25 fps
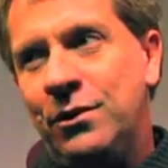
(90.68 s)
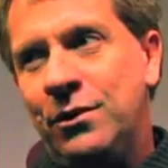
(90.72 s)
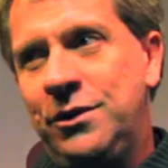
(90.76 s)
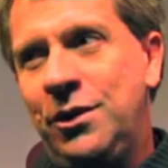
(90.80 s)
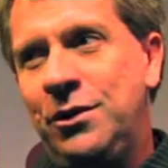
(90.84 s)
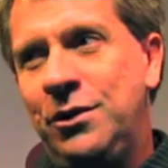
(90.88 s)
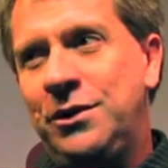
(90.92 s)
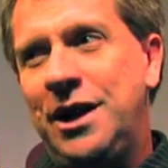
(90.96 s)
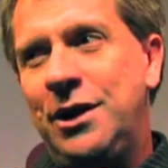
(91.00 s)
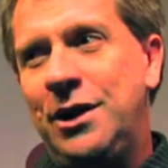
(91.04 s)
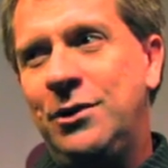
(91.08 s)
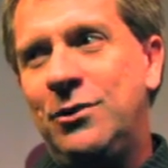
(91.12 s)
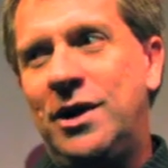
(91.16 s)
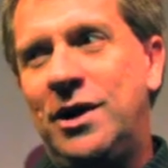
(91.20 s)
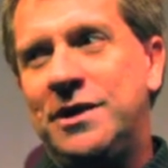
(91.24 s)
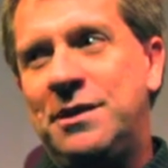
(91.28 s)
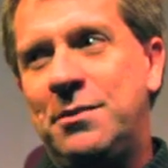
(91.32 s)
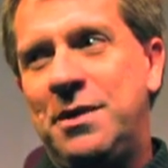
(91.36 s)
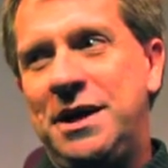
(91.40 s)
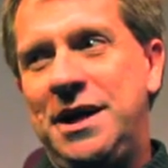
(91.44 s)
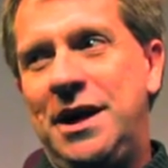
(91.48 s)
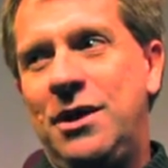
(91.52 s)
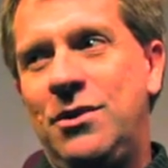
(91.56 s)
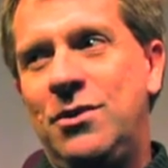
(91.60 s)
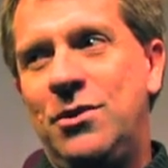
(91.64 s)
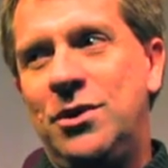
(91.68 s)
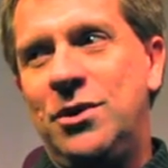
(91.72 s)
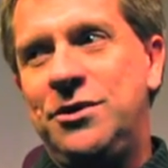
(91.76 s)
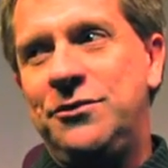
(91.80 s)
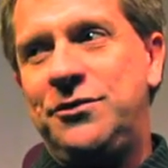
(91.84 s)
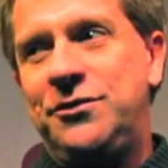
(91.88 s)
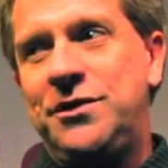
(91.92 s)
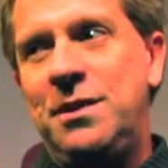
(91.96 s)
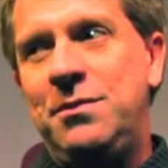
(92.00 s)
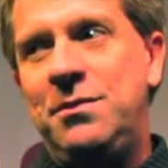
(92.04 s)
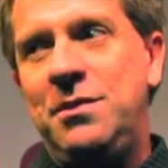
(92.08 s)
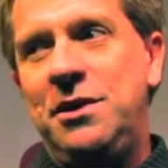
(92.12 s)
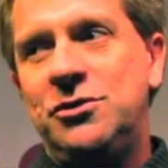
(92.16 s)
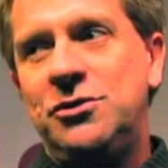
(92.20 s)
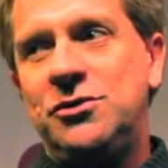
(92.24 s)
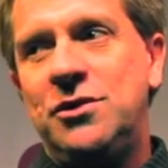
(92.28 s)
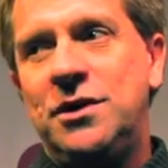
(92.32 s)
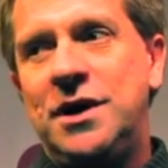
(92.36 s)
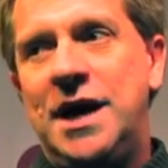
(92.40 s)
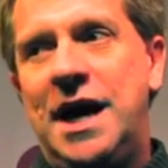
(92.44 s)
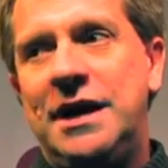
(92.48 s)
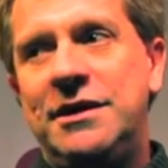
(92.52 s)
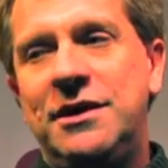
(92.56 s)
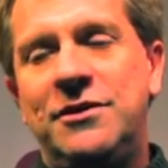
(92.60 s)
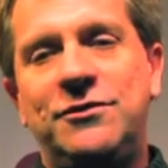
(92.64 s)
eu entrei no quadro da Maria Gorda, eu fiquei meio
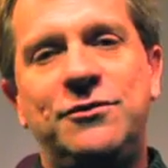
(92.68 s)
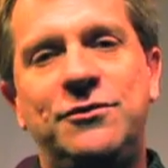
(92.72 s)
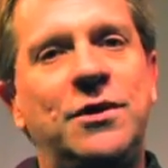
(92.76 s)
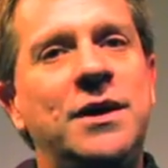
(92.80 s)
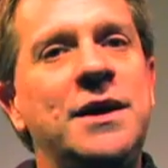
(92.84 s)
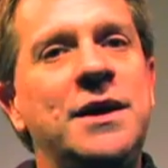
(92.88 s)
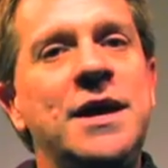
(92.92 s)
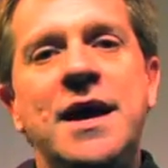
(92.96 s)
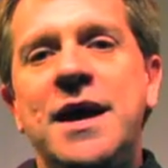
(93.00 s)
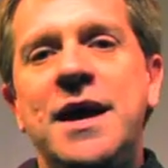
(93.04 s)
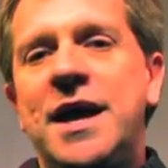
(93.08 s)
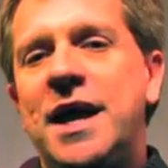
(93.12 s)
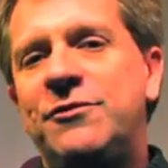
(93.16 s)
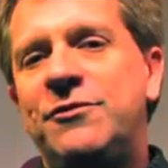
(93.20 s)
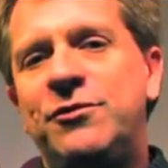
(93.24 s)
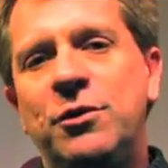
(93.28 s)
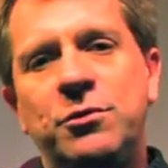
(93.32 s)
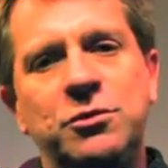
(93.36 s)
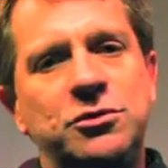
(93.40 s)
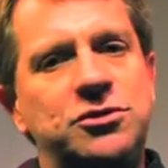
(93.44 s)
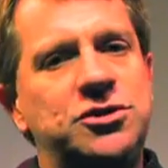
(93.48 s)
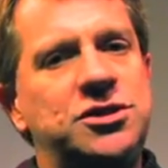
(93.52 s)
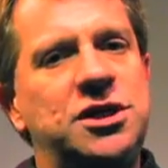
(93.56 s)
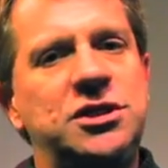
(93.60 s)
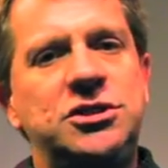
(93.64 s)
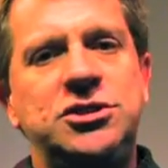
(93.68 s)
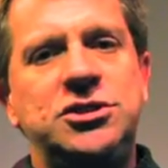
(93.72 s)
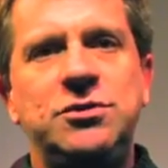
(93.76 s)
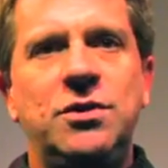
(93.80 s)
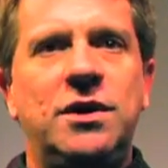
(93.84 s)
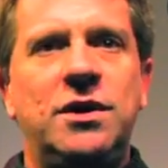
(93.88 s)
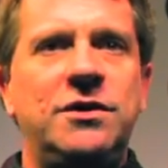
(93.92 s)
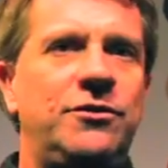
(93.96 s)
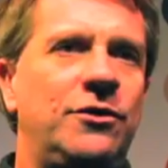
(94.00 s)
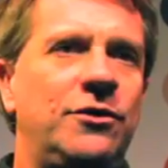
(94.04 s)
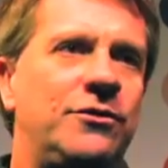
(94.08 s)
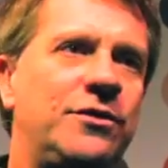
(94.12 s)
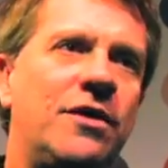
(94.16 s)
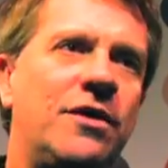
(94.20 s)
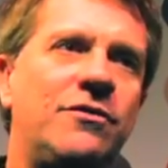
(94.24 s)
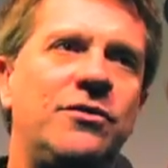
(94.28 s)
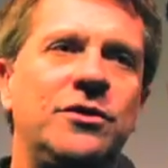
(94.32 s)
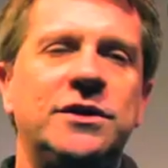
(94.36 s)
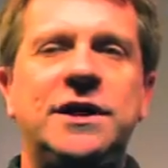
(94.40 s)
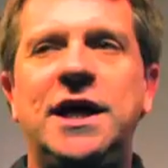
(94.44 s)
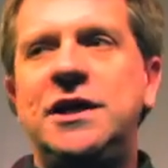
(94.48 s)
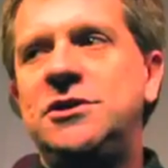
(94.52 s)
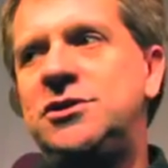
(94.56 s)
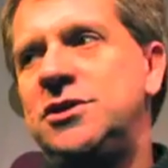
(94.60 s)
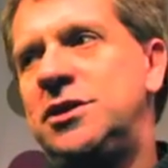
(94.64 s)
chocada. Ela, falou, ela foi muito gentil, ela falou: fica à
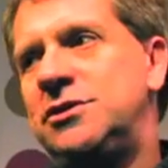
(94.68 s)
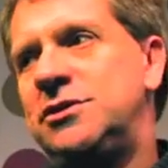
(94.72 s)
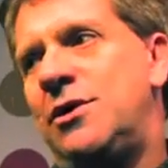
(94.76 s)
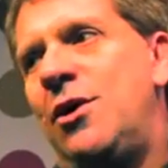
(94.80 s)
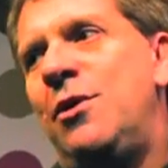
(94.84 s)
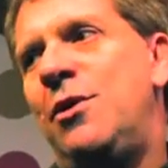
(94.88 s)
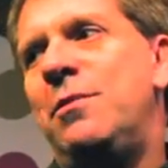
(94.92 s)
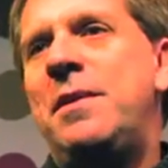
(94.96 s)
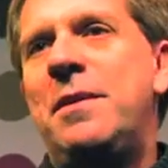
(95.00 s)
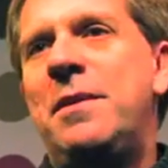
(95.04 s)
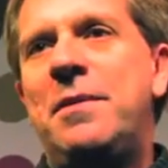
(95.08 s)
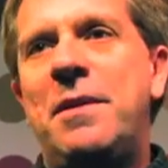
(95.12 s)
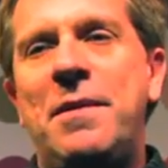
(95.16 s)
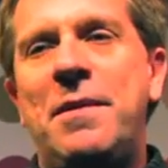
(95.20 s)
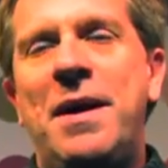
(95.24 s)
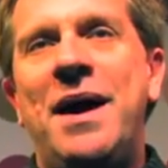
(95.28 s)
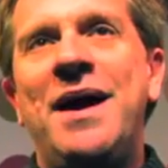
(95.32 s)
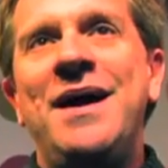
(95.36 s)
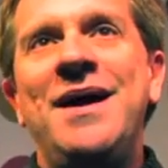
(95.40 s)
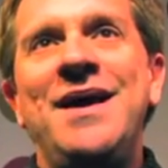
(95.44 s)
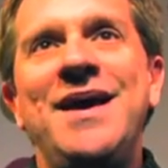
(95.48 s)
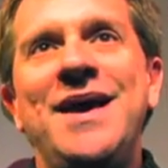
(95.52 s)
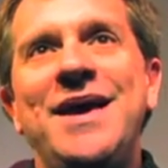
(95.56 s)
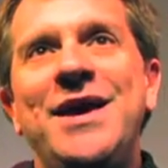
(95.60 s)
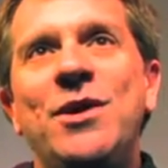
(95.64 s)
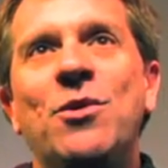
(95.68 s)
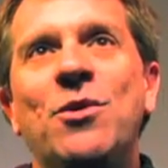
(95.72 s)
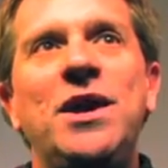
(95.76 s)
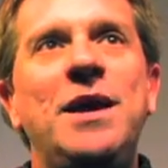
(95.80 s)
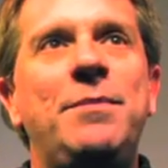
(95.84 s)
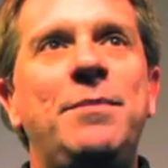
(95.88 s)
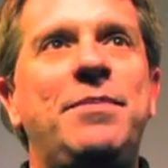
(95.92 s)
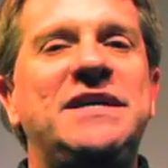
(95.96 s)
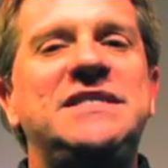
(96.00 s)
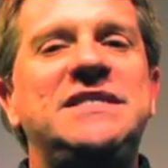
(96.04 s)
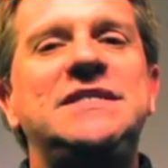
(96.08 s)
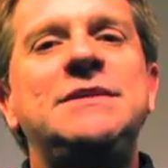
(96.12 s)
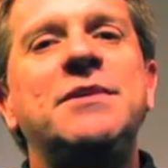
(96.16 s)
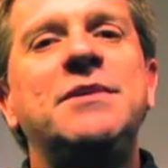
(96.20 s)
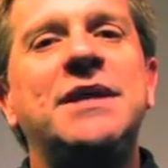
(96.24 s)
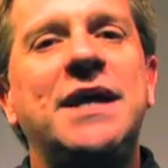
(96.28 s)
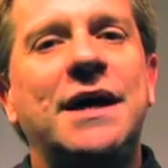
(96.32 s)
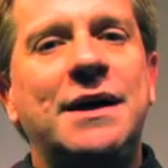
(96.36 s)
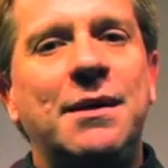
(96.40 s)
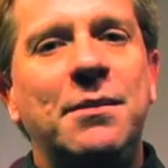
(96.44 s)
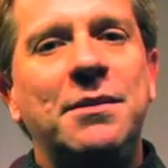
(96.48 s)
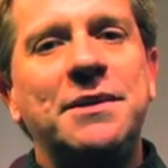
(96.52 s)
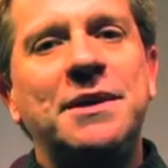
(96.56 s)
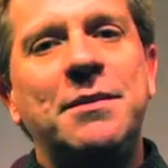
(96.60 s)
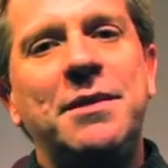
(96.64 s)
vontade, tira sua roupa, vá lá. E eu olhei para cima da
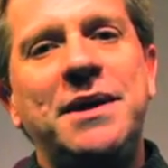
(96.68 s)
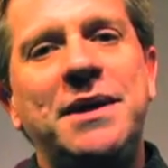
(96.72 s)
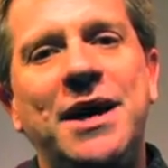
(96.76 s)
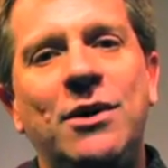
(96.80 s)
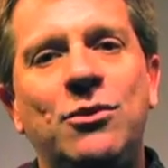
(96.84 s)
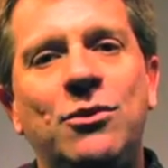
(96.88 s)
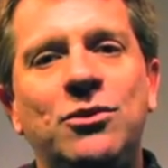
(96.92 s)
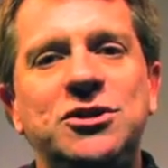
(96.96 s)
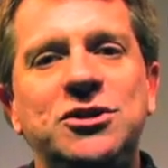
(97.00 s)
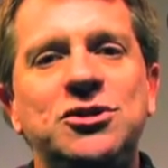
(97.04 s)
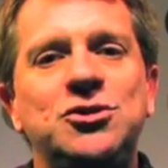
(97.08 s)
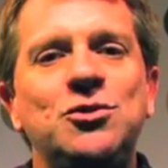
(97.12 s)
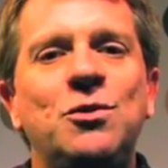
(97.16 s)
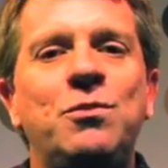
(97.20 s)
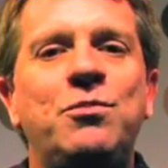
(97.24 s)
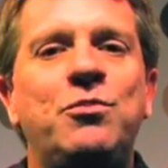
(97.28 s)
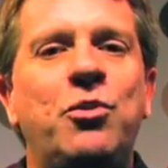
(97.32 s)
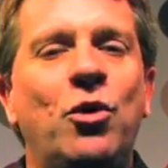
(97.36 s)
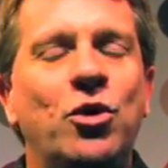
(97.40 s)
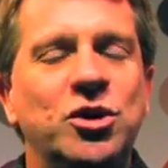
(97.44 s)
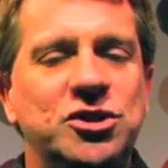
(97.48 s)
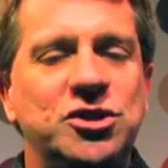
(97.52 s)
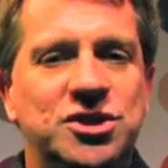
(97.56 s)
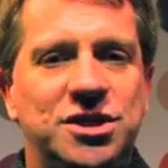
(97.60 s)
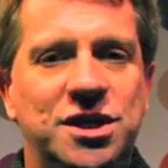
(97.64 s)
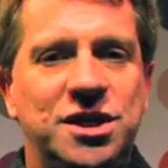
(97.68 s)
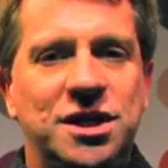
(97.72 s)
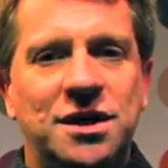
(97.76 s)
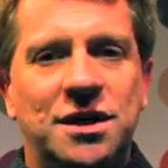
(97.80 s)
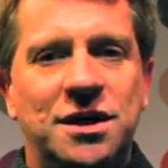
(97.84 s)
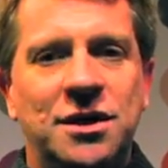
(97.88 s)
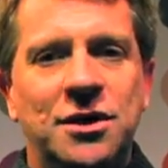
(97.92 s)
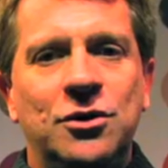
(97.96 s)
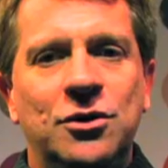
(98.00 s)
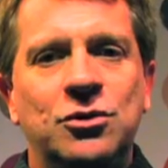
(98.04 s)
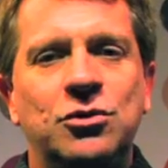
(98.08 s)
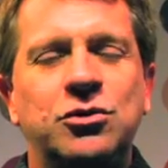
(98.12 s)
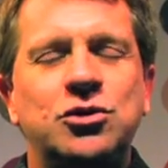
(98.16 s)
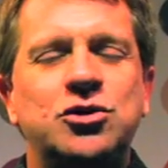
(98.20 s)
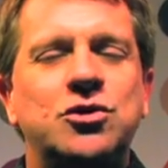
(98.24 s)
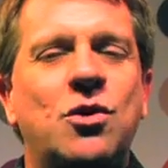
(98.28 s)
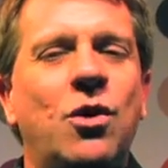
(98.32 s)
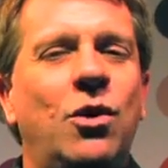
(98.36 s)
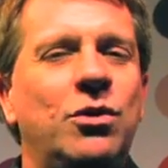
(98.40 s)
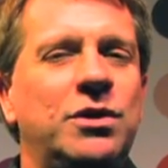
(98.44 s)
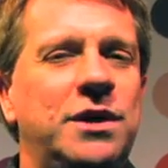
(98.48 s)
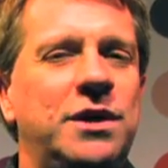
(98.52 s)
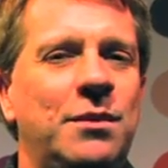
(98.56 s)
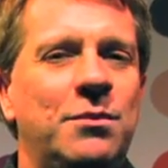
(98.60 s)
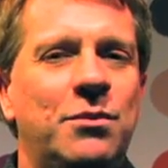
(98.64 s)
cama da Maria Gorda tinha um pôster dos
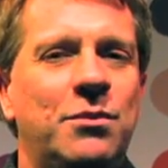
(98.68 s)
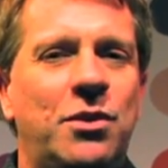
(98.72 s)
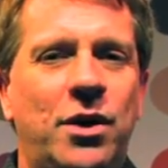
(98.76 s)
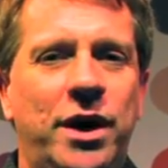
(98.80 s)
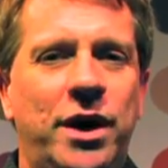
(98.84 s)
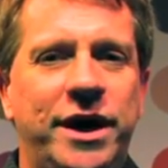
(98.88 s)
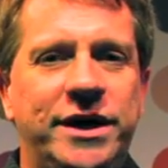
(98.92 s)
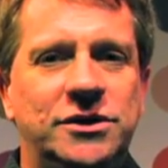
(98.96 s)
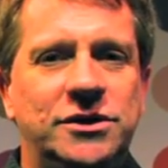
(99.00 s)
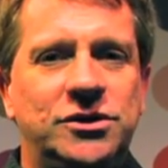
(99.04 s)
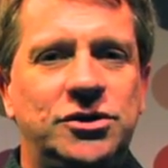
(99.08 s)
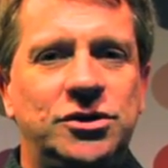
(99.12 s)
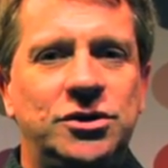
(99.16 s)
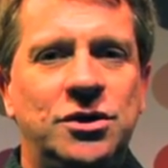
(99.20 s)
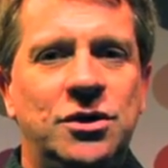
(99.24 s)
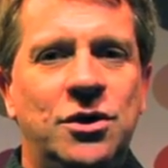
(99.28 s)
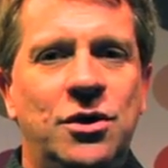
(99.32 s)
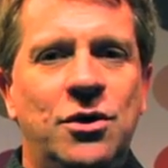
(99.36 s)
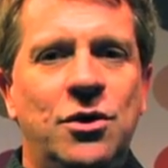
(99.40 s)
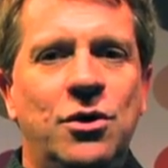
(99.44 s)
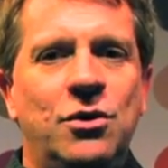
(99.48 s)
Golden Boys.